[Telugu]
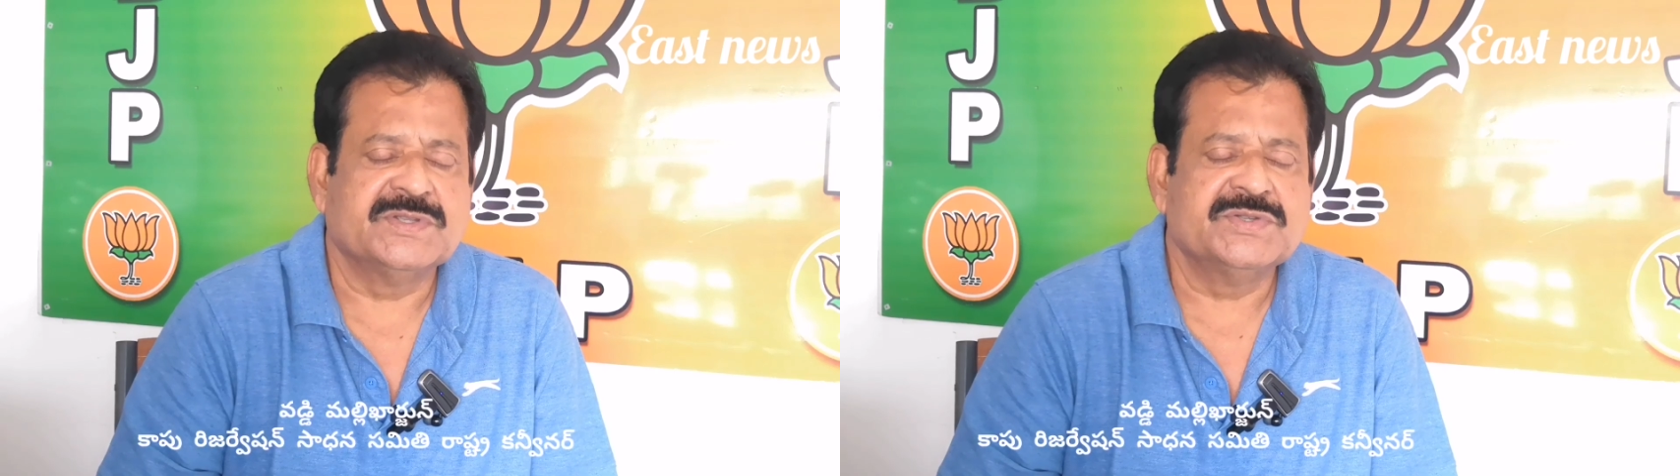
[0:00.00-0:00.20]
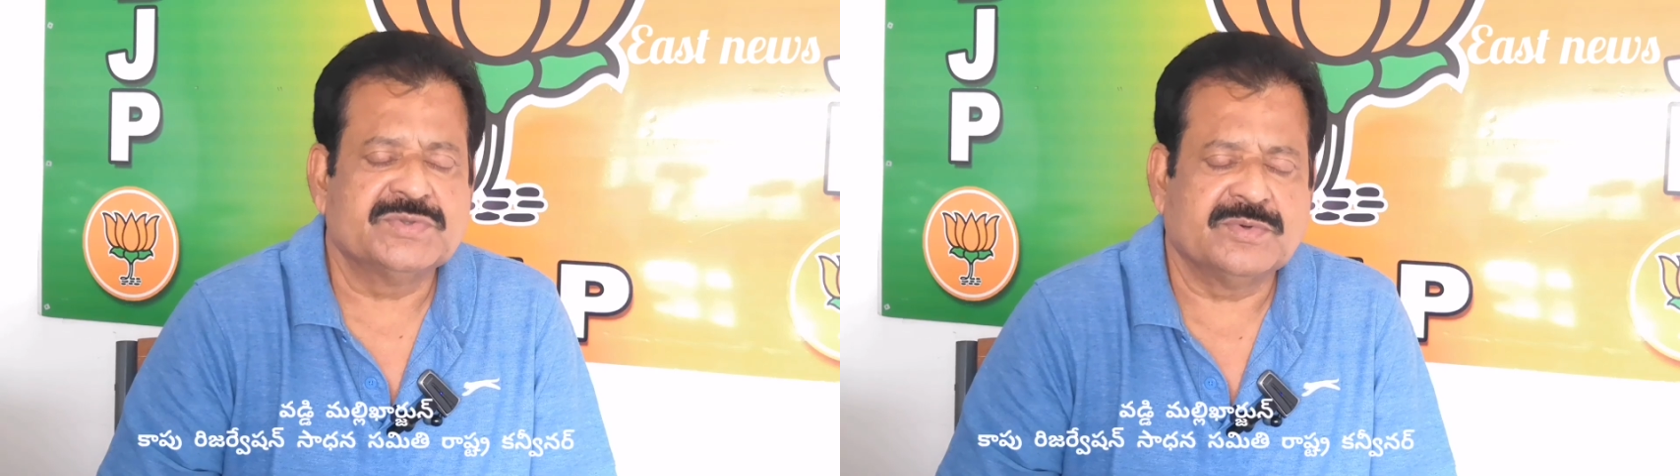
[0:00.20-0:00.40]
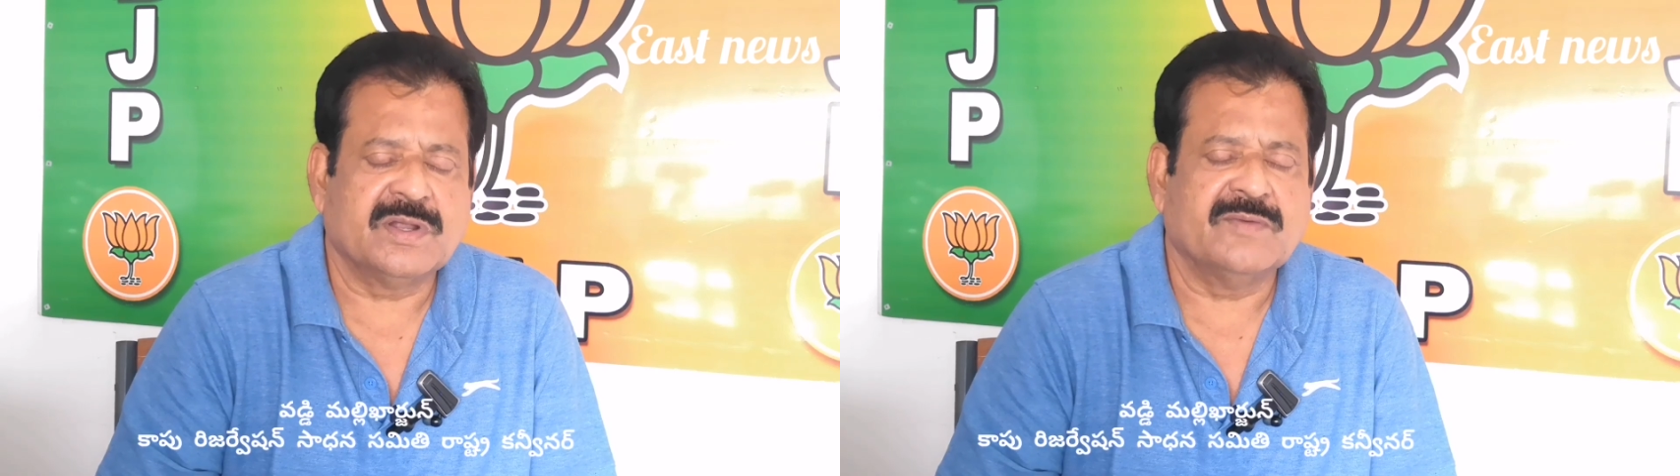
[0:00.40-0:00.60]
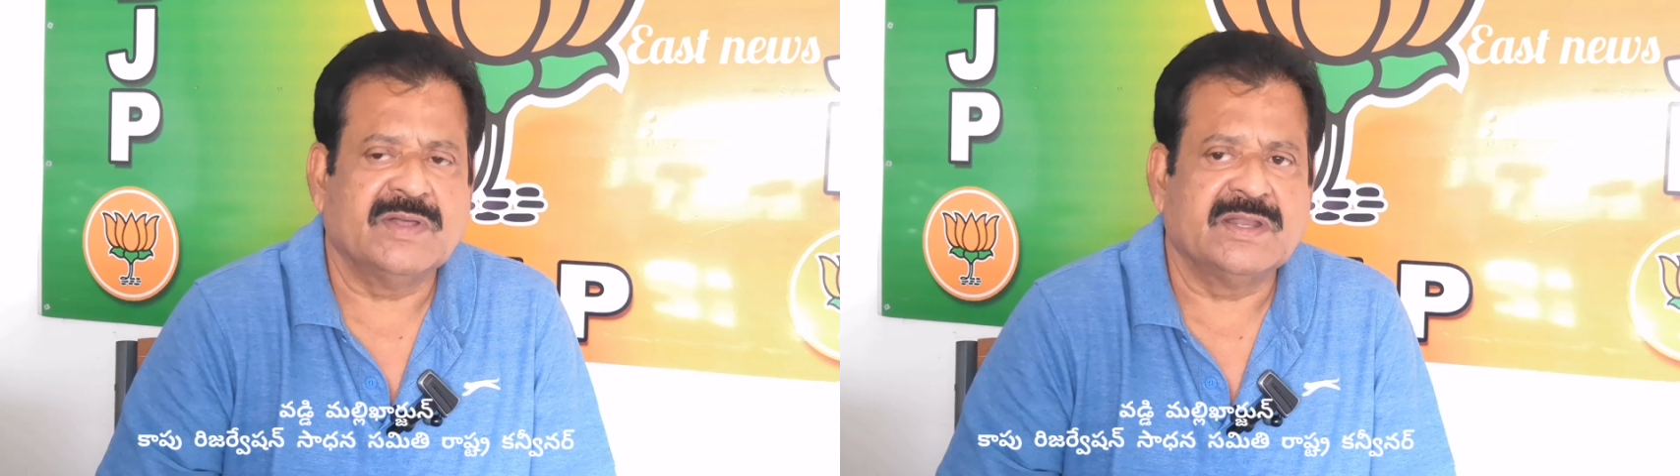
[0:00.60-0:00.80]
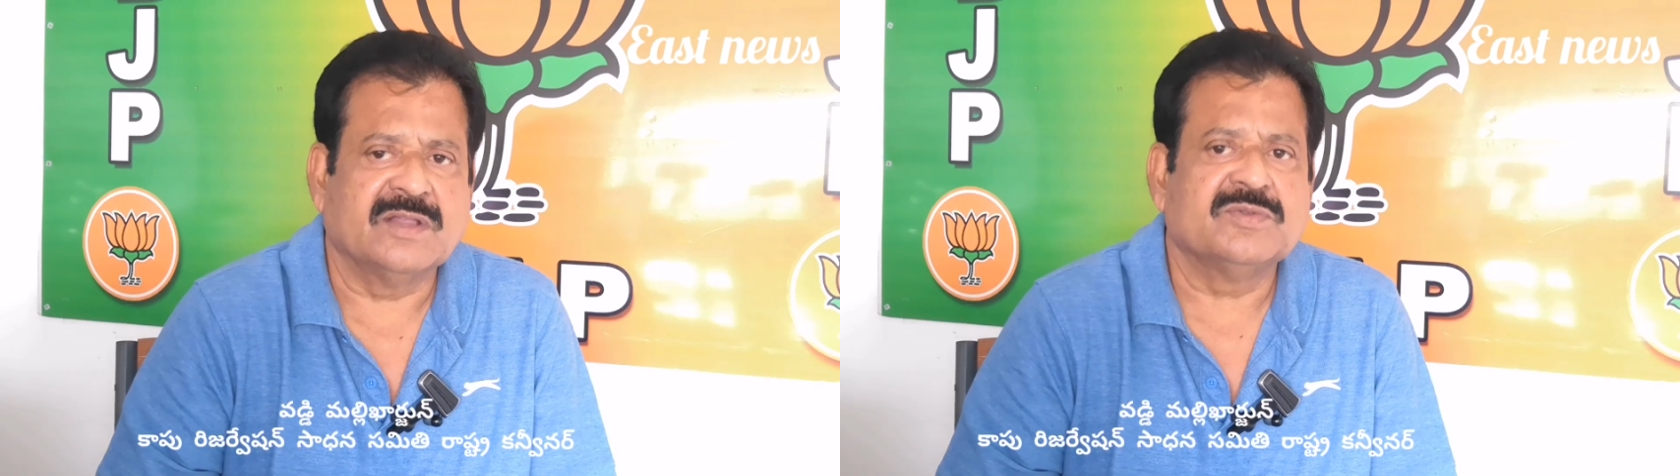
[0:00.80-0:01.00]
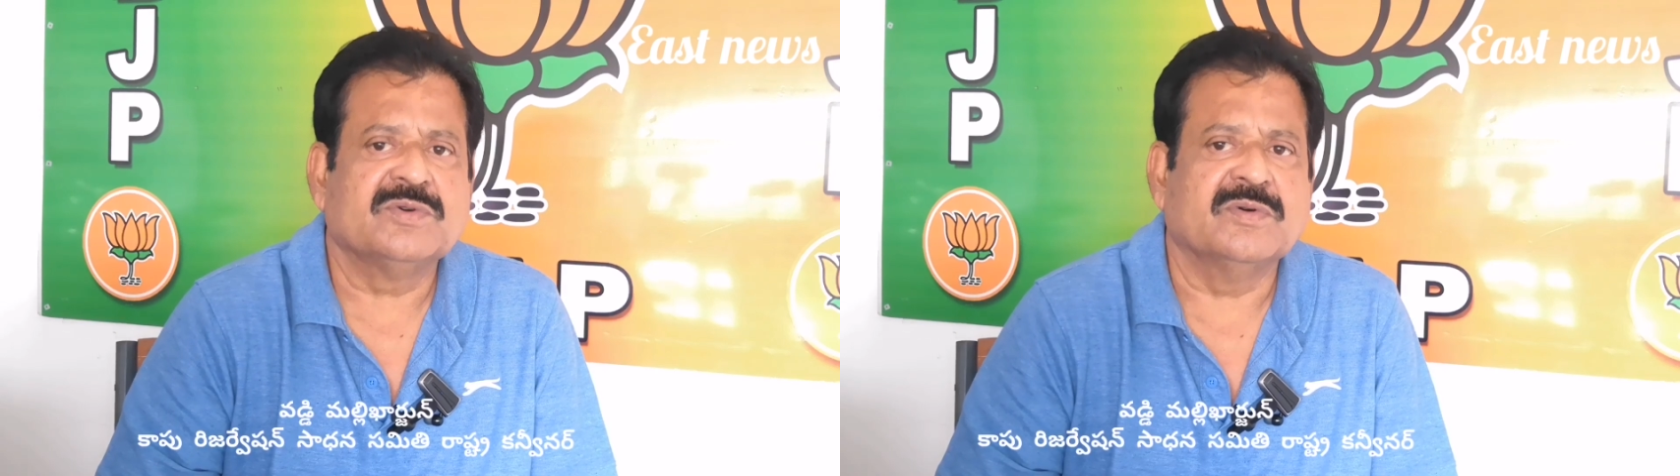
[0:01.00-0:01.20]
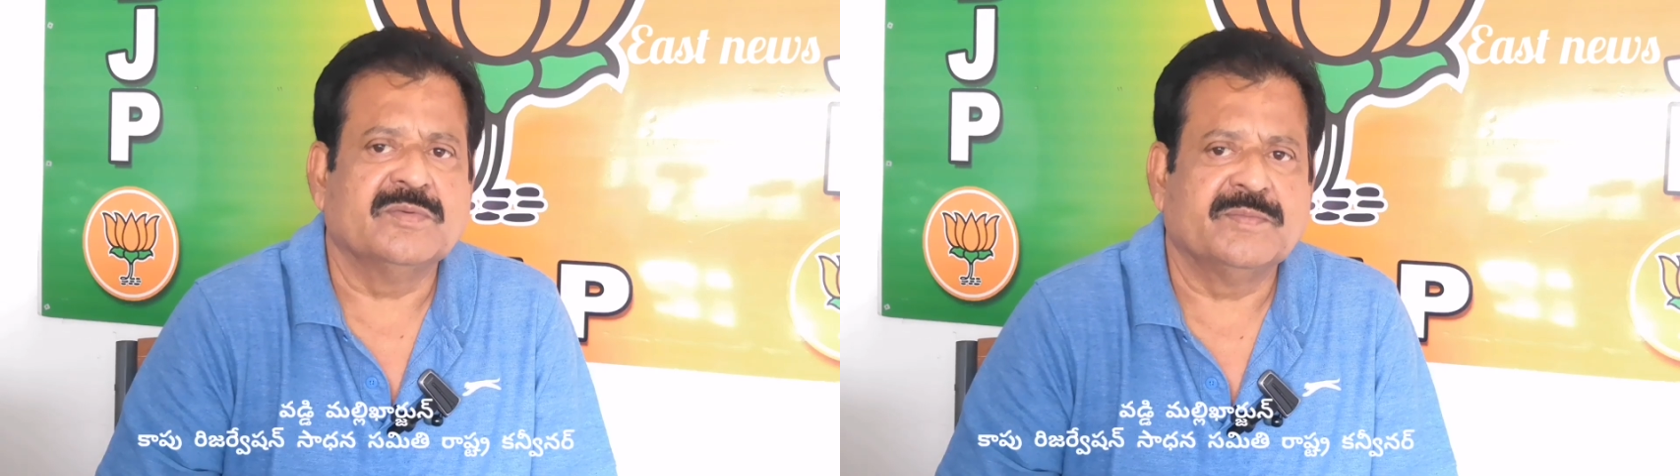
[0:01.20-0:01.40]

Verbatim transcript: తీసుకురావాలని ఎంతో